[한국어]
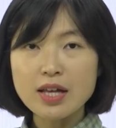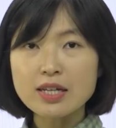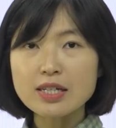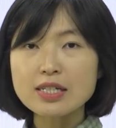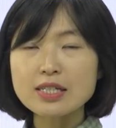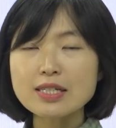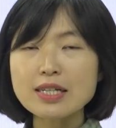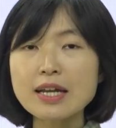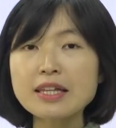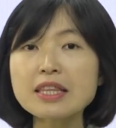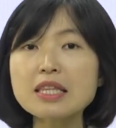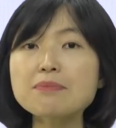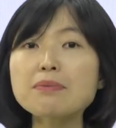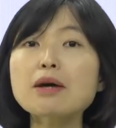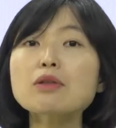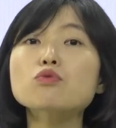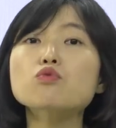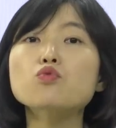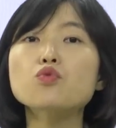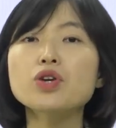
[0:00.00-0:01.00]
그
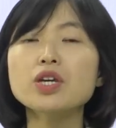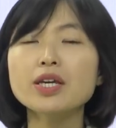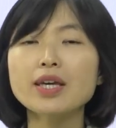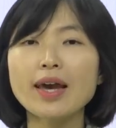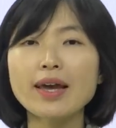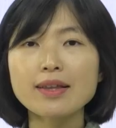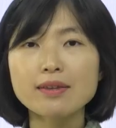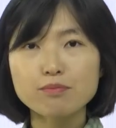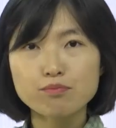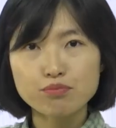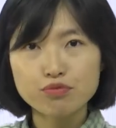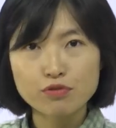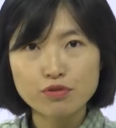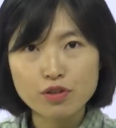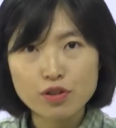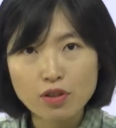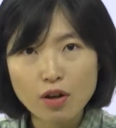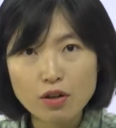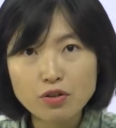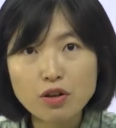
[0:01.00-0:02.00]
잔디밭 위에
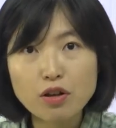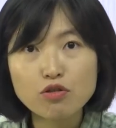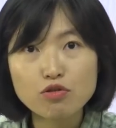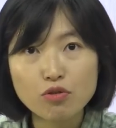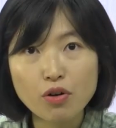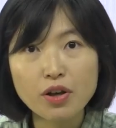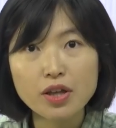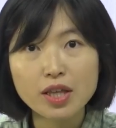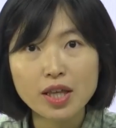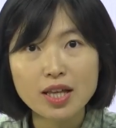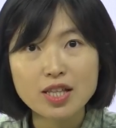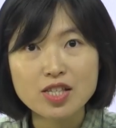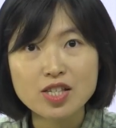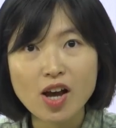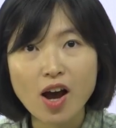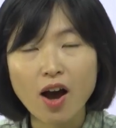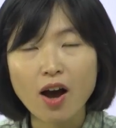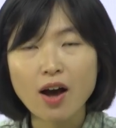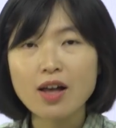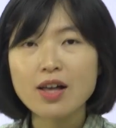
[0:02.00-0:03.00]
붙어서 누워
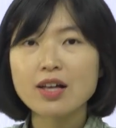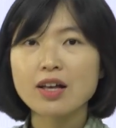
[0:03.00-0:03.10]
있겠죠.